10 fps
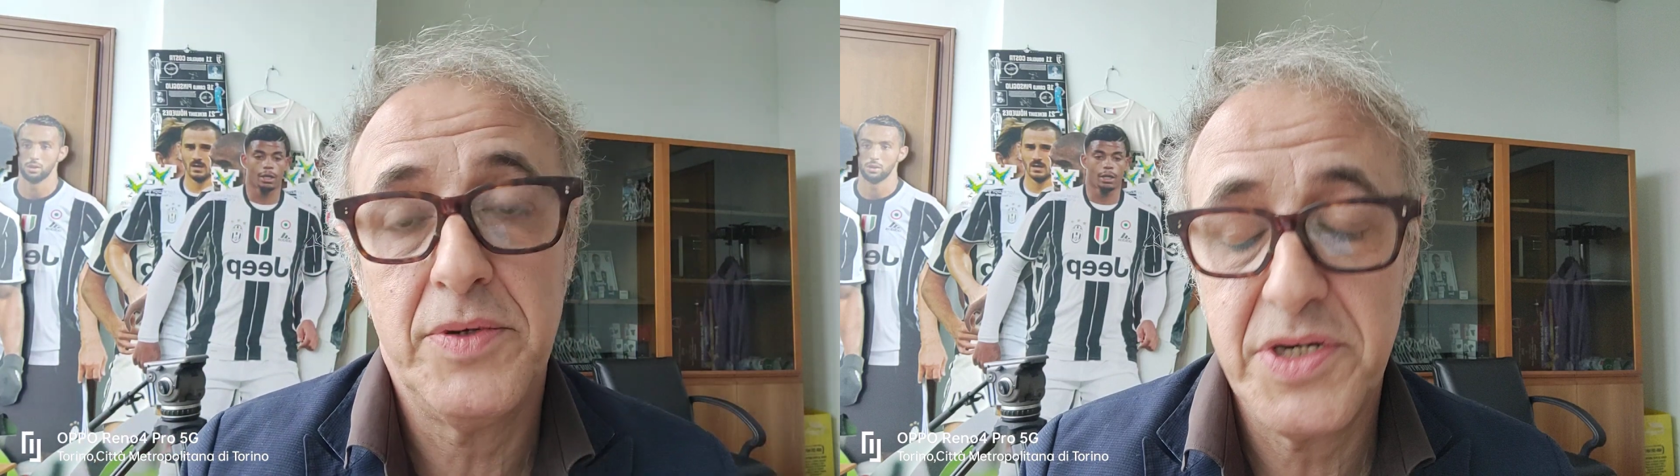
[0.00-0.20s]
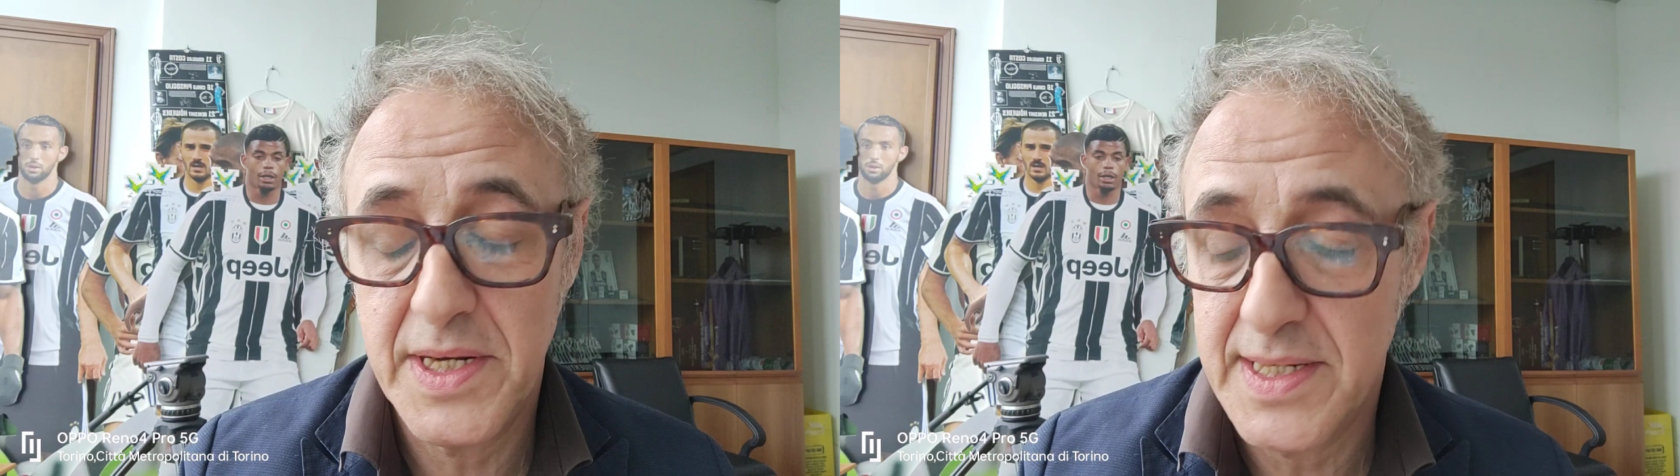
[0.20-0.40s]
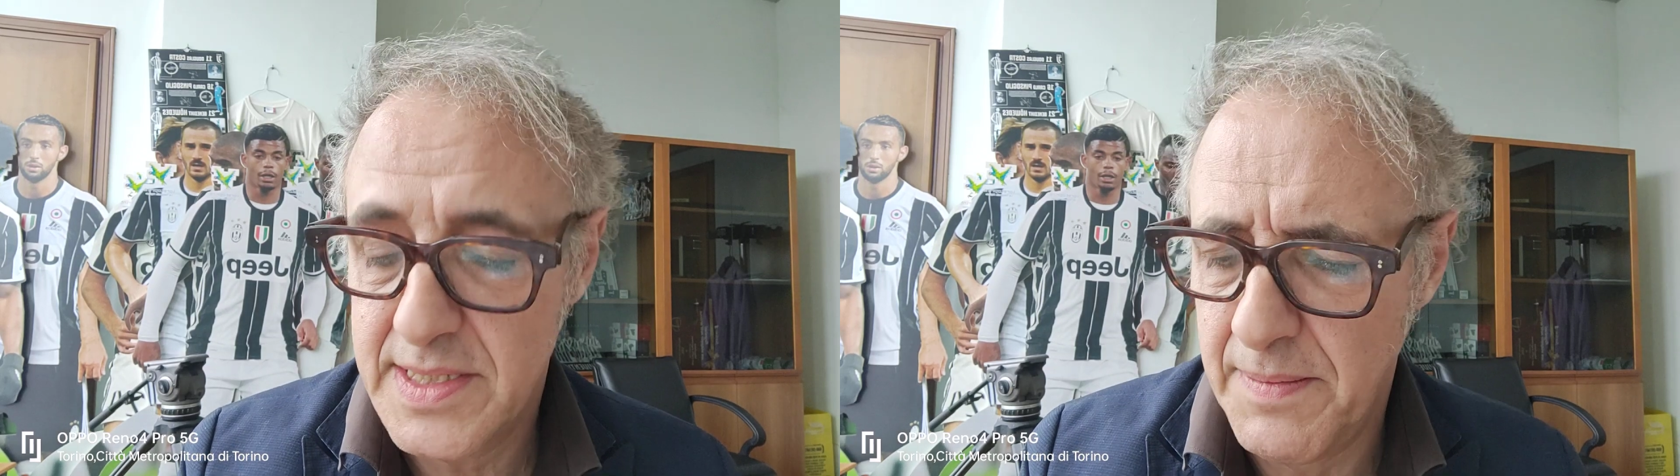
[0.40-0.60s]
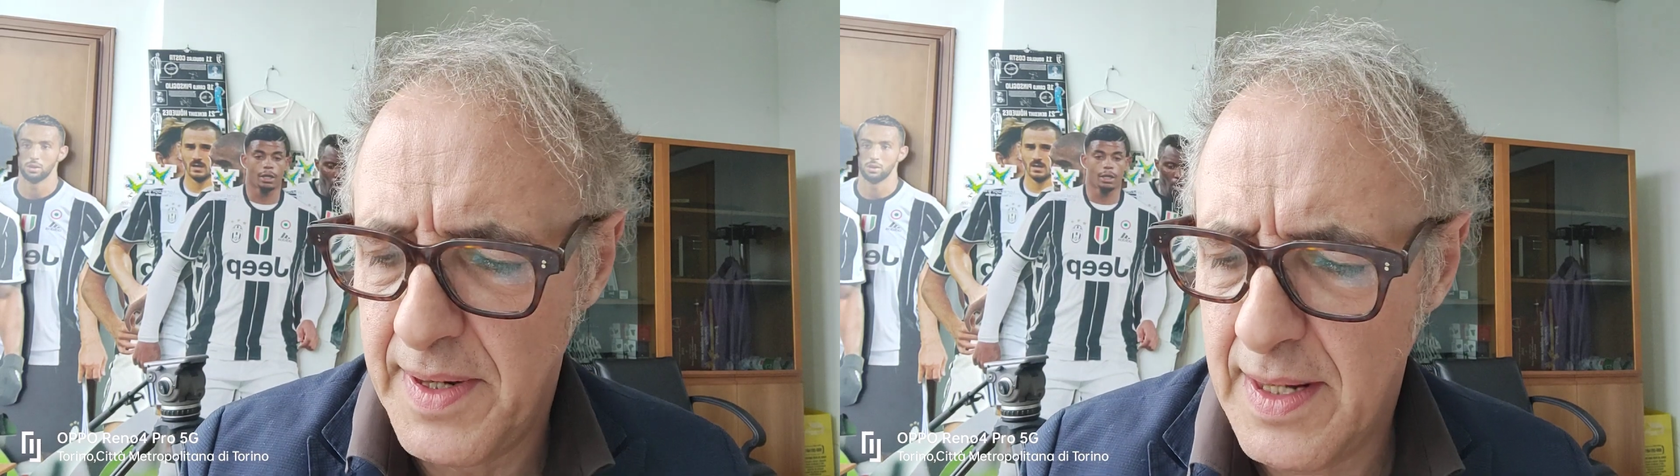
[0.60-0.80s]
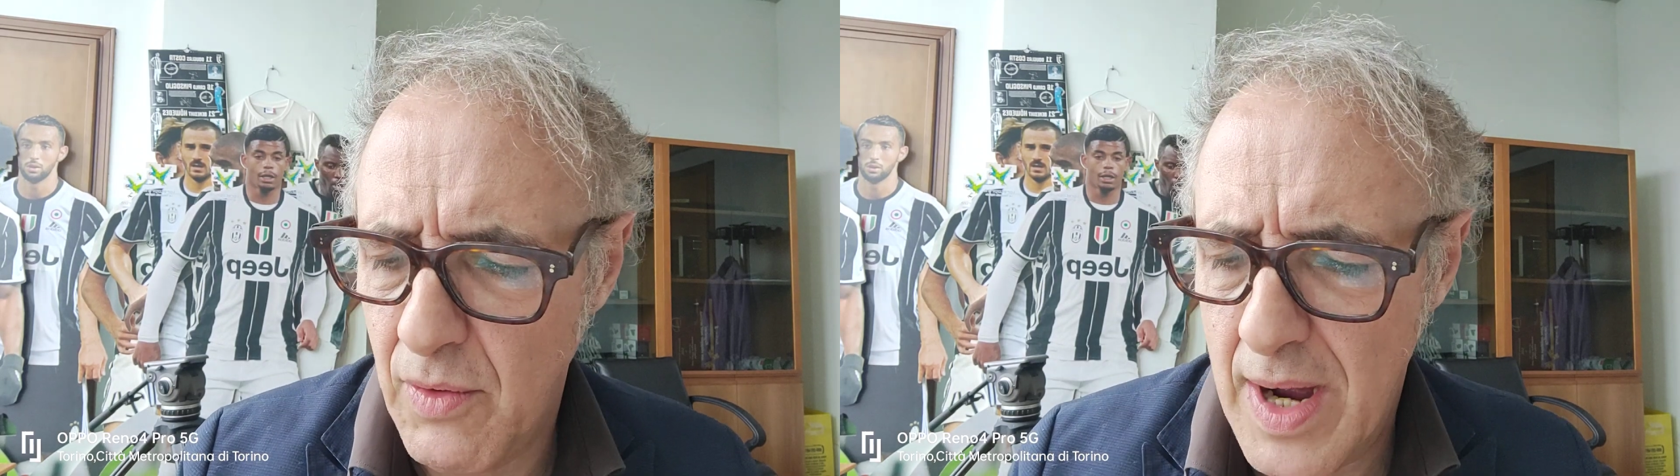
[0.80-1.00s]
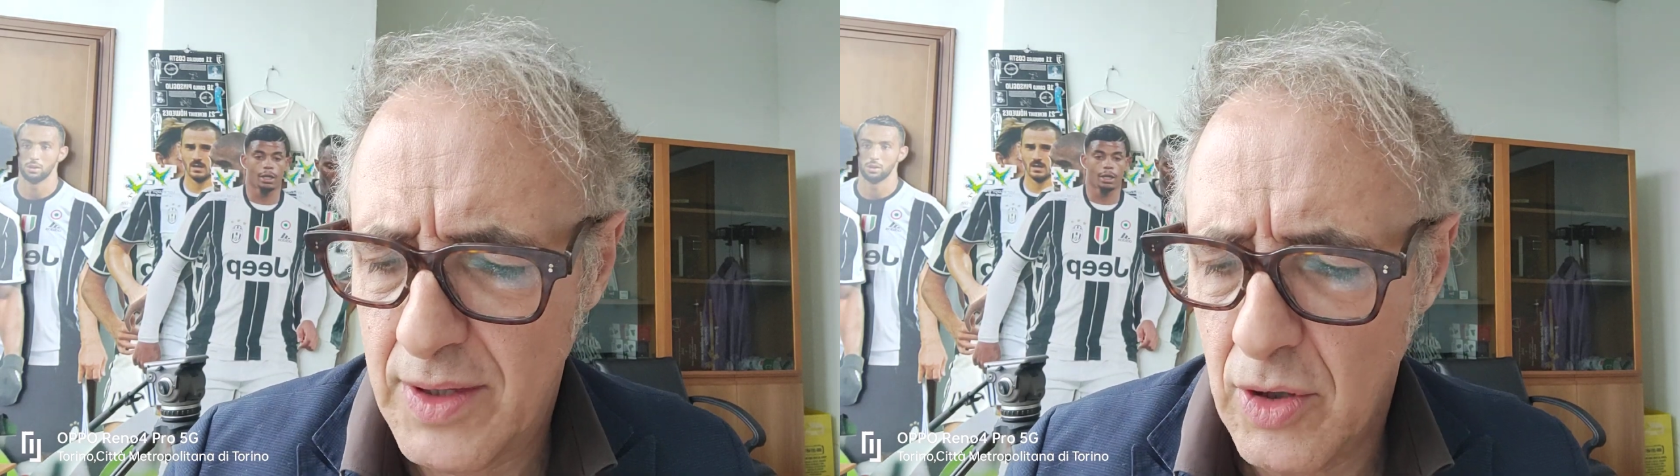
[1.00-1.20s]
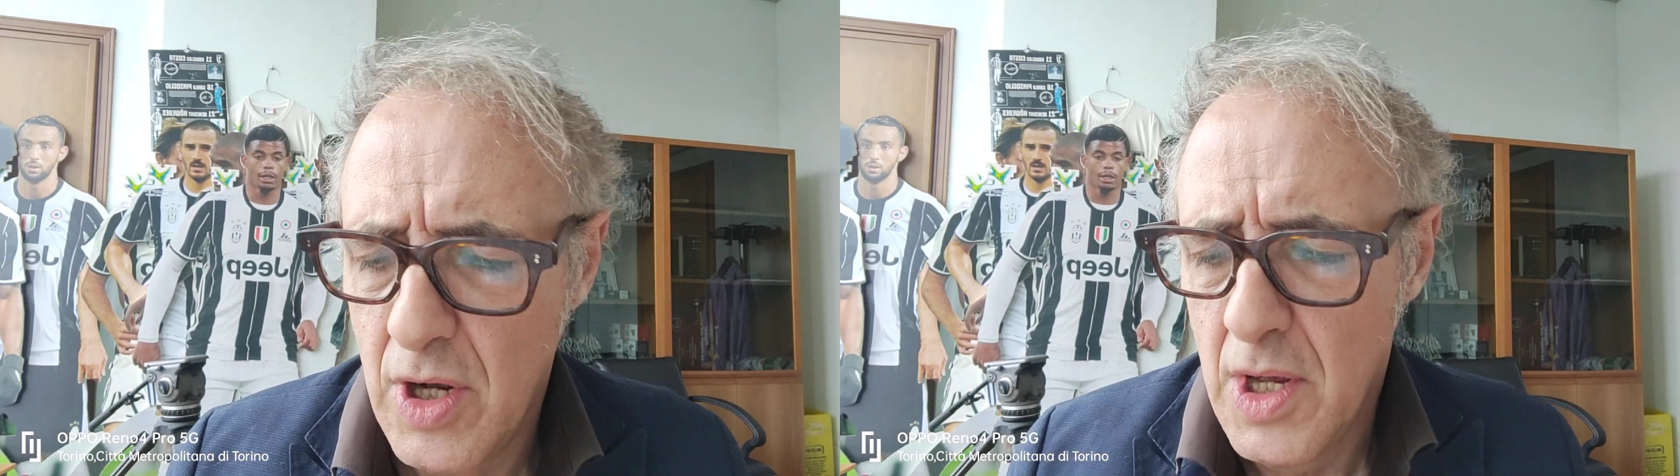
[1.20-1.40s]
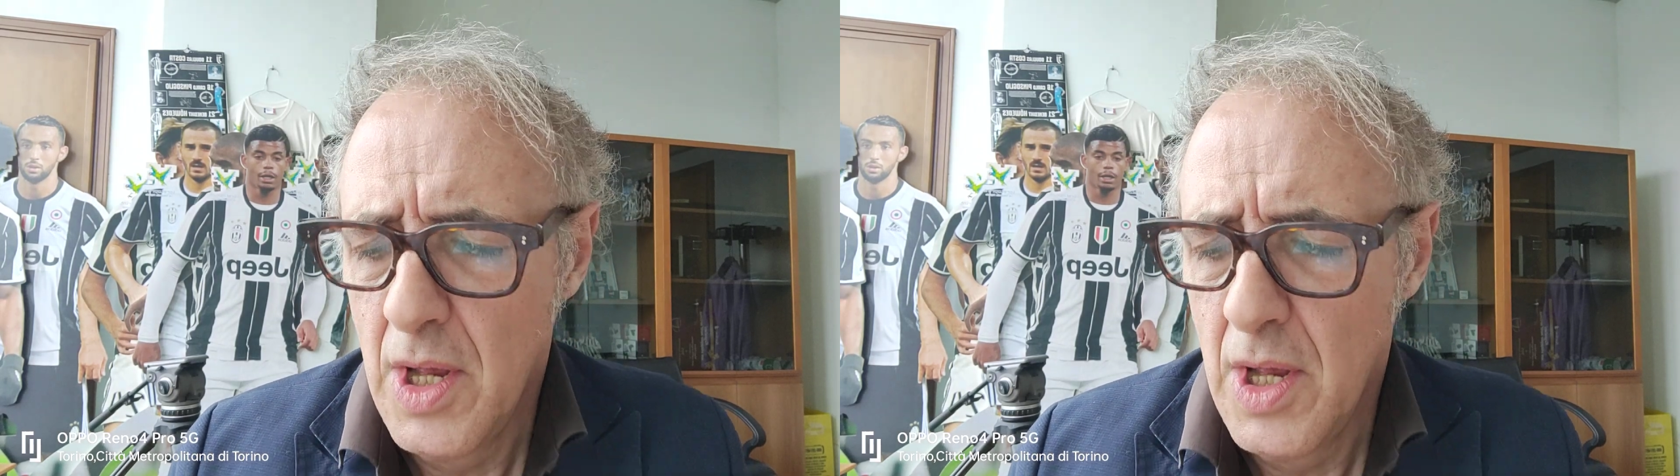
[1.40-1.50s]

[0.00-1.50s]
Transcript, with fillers: di scena è sempre in agguato,